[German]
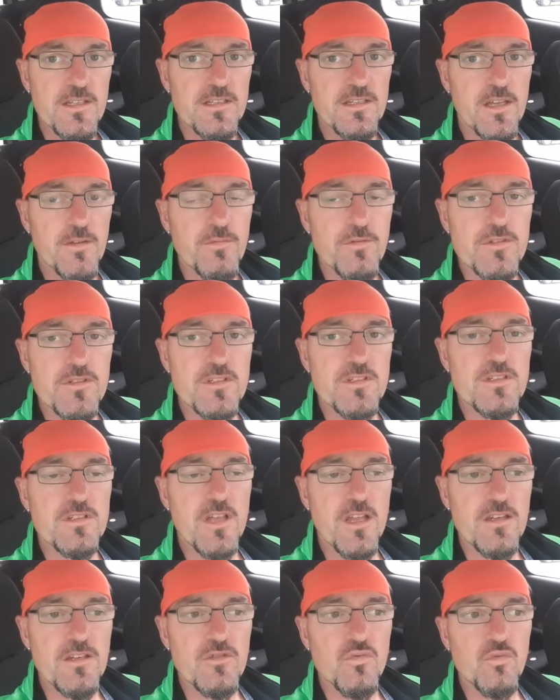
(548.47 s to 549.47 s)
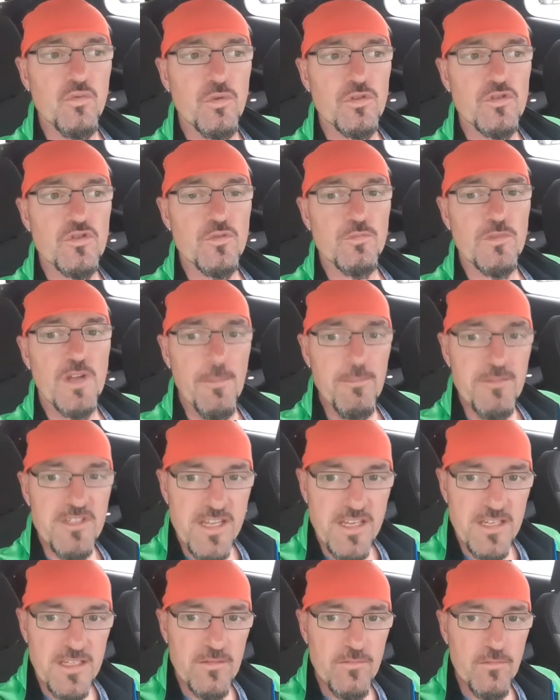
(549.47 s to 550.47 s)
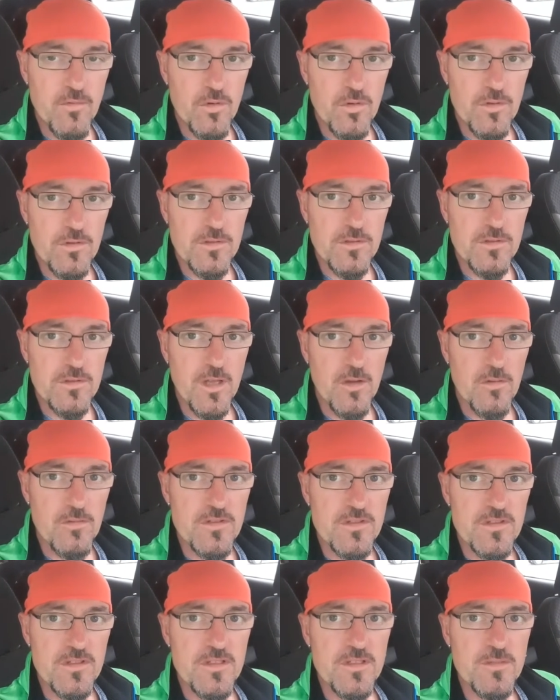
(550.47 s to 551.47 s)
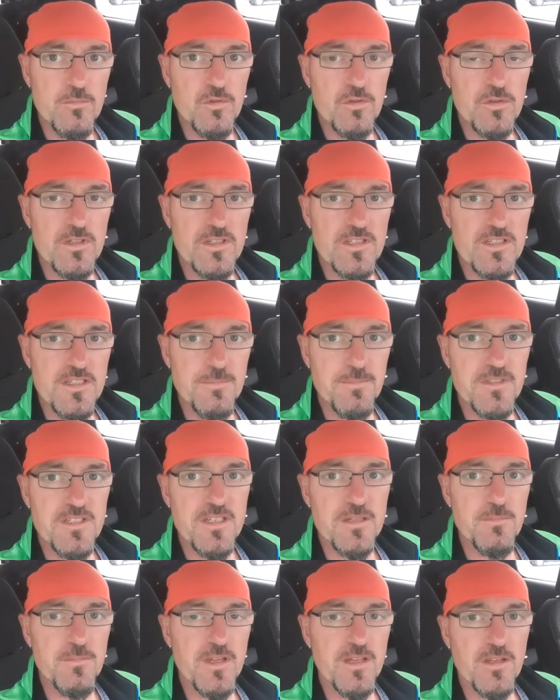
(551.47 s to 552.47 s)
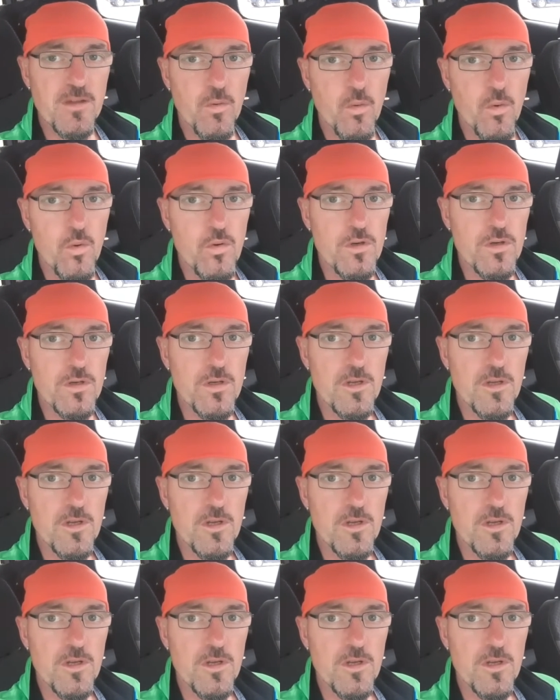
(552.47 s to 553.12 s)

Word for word: Dafür ist eine Tour zum Gamseck geworden, 1717 Meter hoch.